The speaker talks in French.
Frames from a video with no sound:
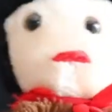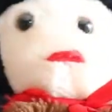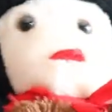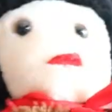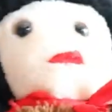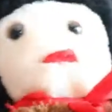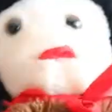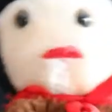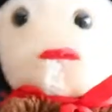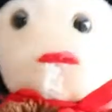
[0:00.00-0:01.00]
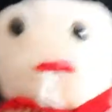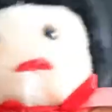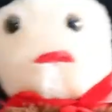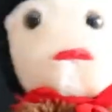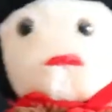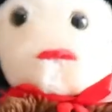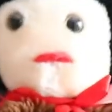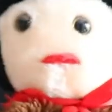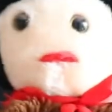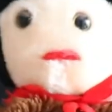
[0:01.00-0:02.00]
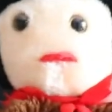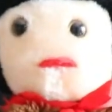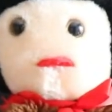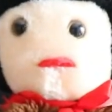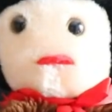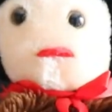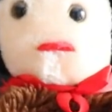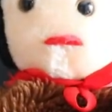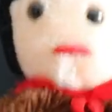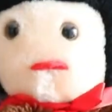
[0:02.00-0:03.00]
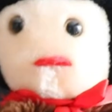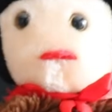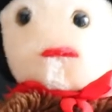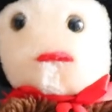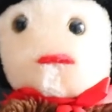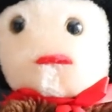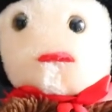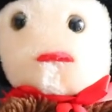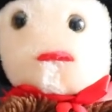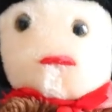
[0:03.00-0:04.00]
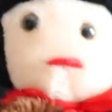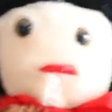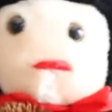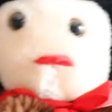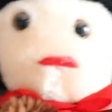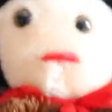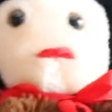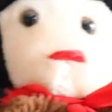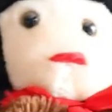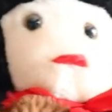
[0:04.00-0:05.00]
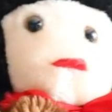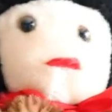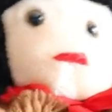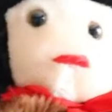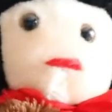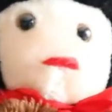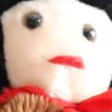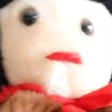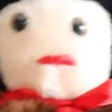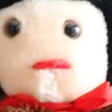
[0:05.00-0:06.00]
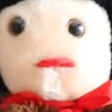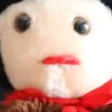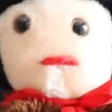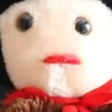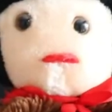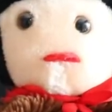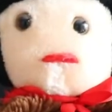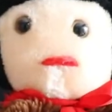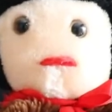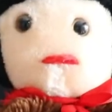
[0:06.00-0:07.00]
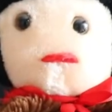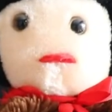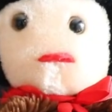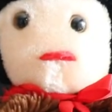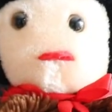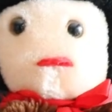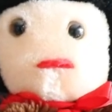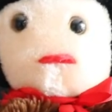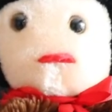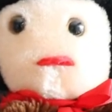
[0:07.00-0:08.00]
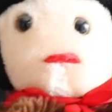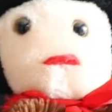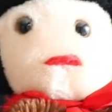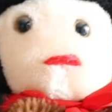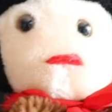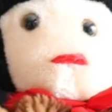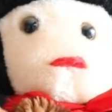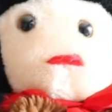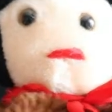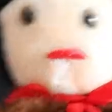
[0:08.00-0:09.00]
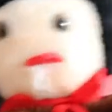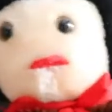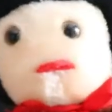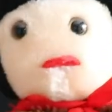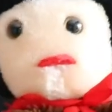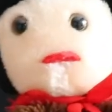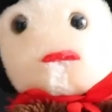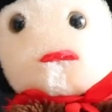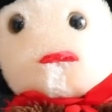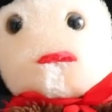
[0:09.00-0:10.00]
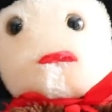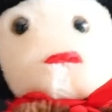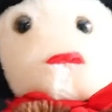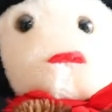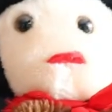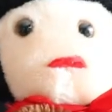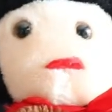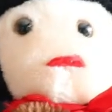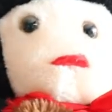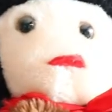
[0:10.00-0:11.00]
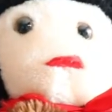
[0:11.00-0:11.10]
parce que visiblement elle nous permet pas de faire grand chose. J'ai pas voulu vous forcer la main, ça je l'ai dit à maintes et maintes reprises, mais à un moment j'ai compris que vous vous comportiez comme des enfants. Donc je me suis dit,